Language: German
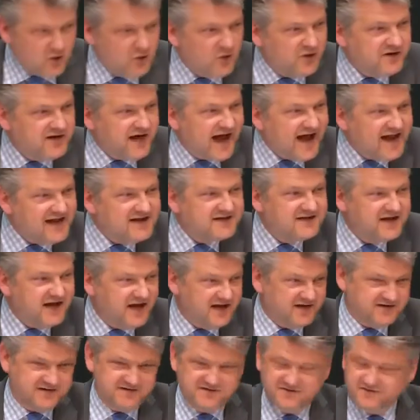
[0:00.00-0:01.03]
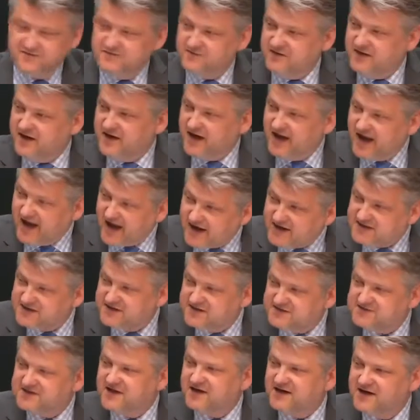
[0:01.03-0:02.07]
Und all das, all
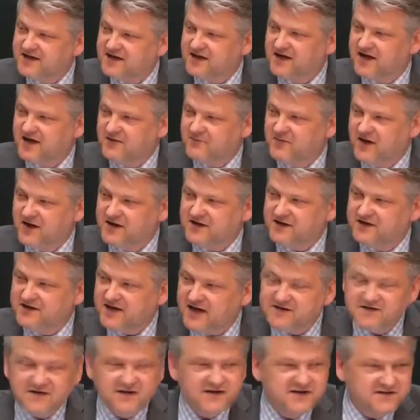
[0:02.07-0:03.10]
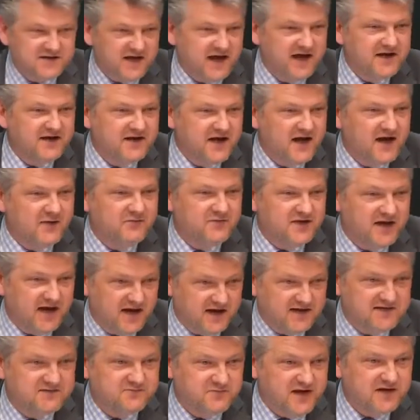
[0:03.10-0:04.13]
dieser Lehrermangel, der trägt einen Namen, der
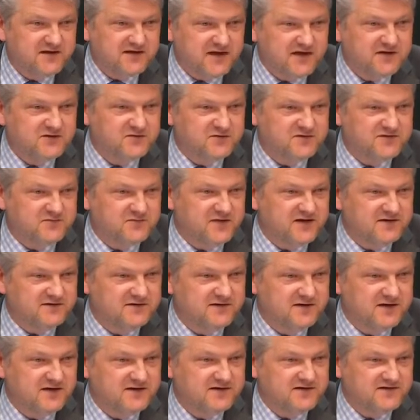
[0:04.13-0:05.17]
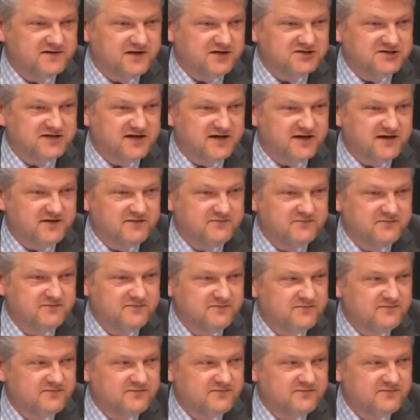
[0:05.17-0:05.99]
heißt Bernd Altusmann an dieser Stelle.